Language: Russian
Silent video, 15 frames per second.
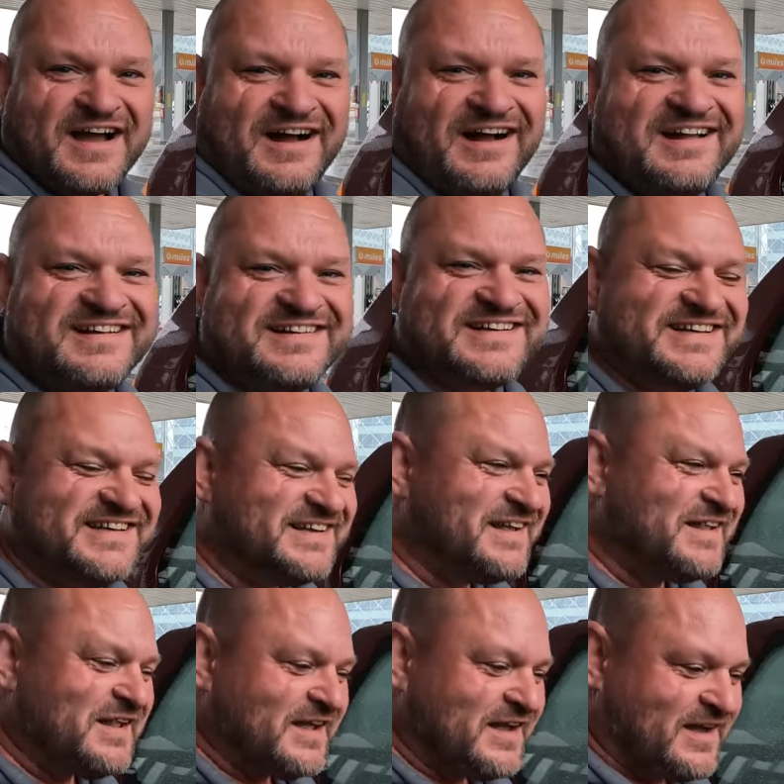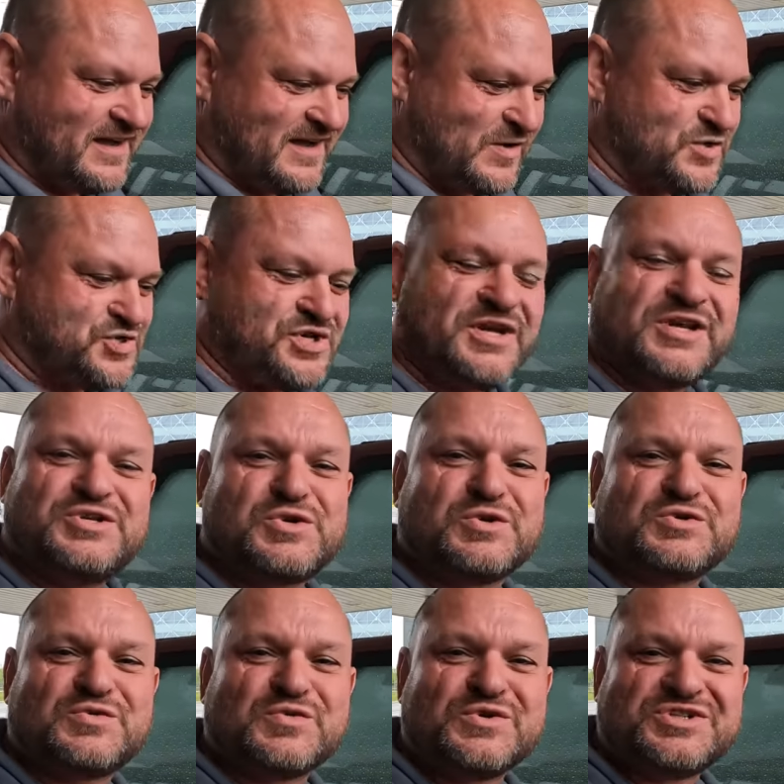Короче,
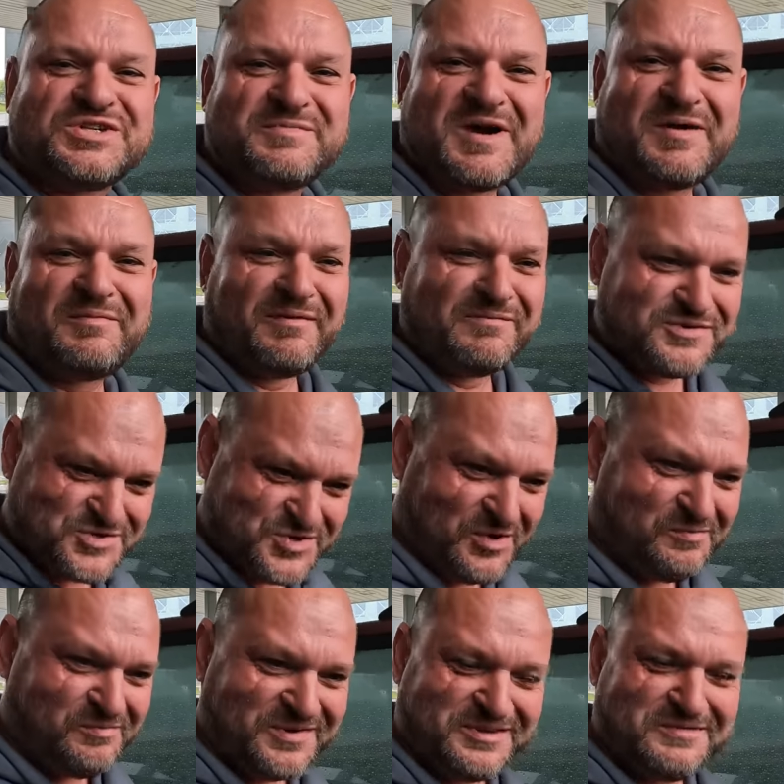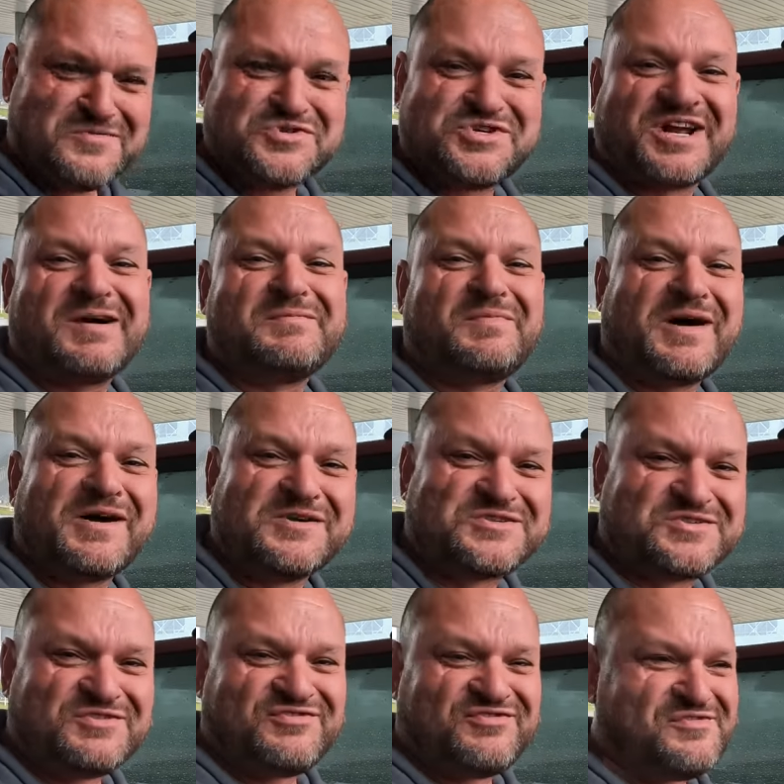чувствую себя бомжом, потому что
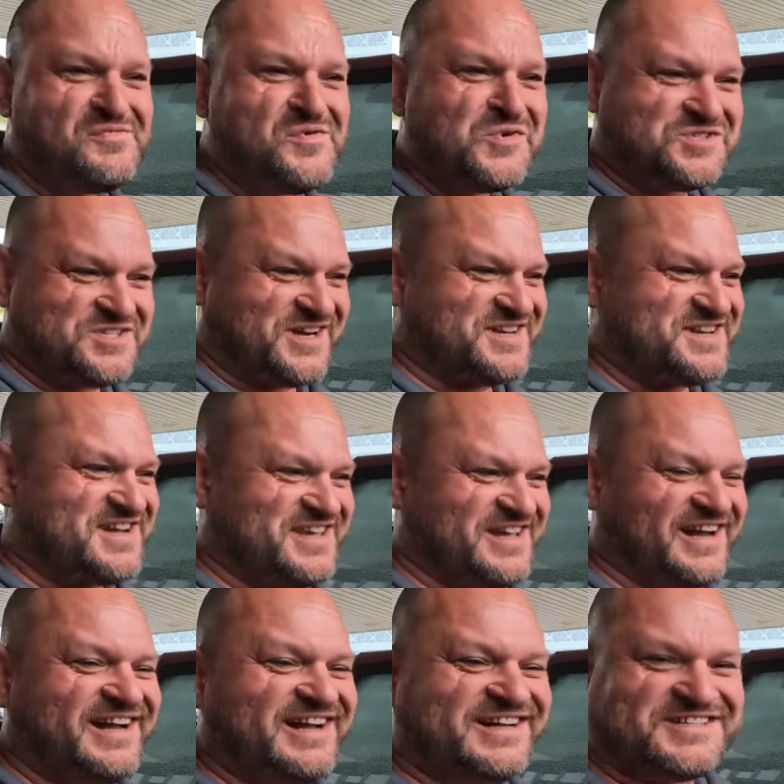копаюсь Сифон. в мусорнике.